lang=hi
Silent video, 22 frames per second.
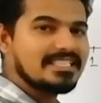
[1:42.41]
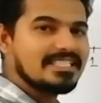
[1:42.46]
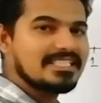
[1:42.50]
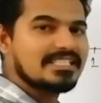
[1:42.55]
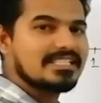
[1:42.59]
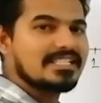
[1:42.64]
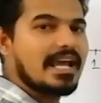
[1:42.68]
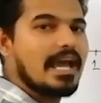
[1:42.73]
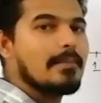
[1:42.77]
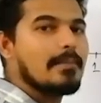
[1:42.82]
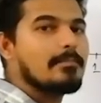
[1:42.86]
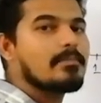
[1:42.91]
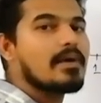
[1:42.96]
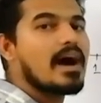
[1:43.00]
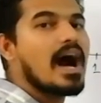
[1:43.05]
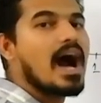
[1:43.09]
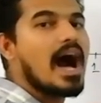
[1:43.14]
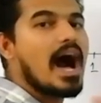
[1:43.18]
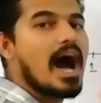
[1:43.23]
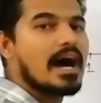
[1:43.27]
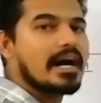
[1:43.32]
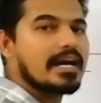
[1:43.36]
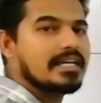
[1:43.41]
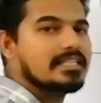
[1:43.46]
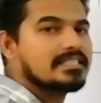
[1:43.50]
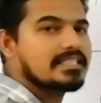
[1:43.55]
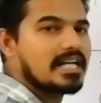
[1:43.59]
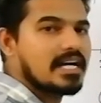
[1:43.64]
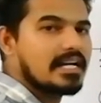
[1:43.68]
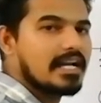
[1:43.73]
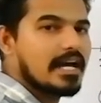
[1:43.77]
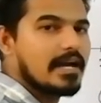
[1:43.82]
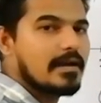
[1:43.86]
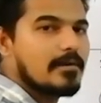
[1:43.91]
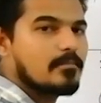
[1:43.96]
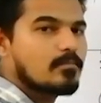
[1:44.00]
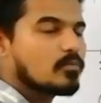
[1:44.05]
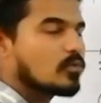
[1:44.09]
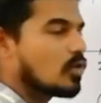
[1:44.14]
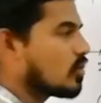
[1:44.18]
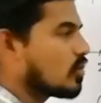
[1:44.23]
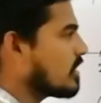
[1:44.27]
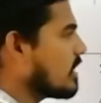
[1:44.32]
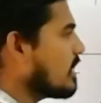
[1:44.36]
स्टेप आगे जाना है
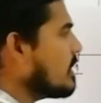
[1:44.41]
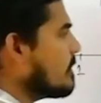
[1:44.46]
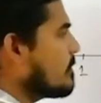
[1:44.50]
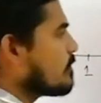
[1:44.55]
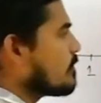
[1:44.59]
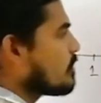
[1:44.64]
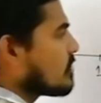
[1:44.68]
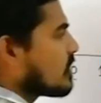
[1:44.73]
ओके